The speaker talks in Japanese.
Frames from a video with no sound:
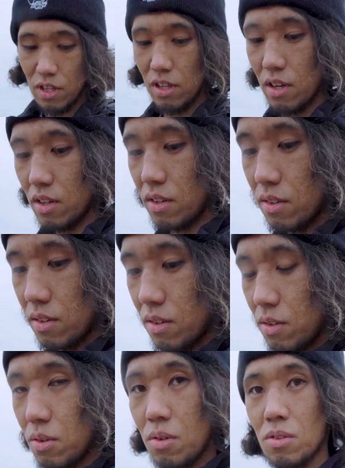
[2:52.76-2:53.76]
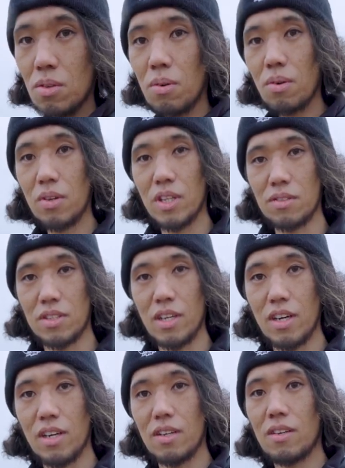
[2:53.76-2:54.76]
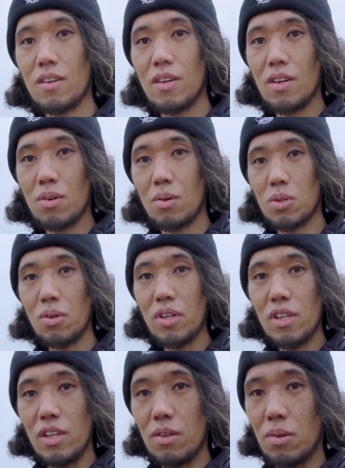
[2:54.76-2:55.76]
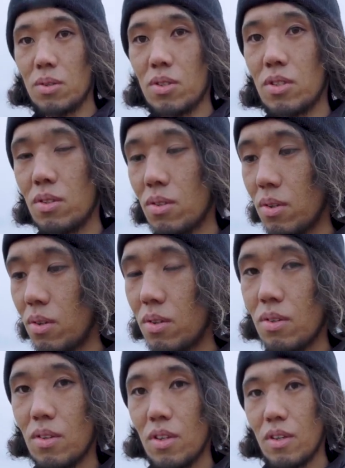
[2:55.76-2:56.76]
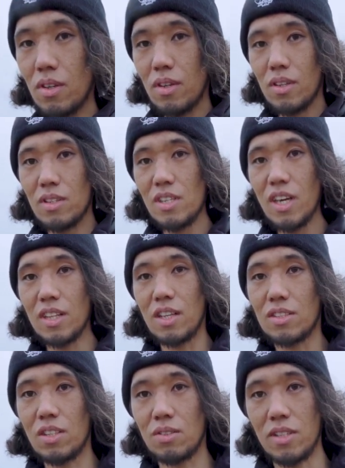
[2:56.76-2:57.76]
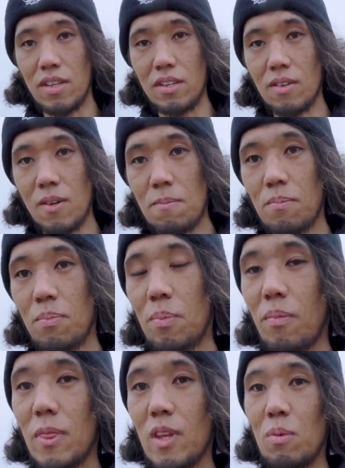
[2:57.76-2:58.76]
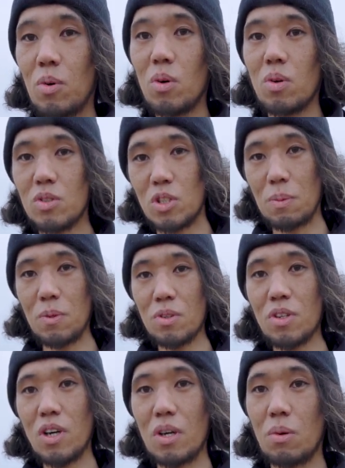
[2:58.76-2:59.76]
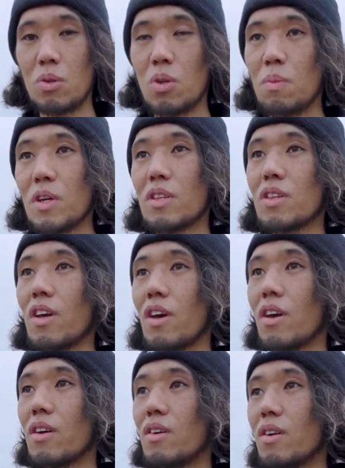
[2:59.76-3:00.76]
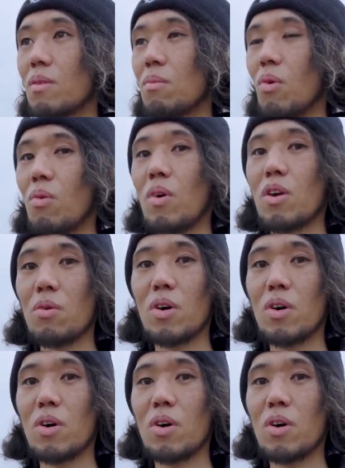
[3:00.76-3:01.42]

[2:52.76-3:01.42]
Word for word: いいなフロントフォローだとさこう取りに行こうとすると逃げてっちゃうじゃんでも自分がこう止まってもう終わ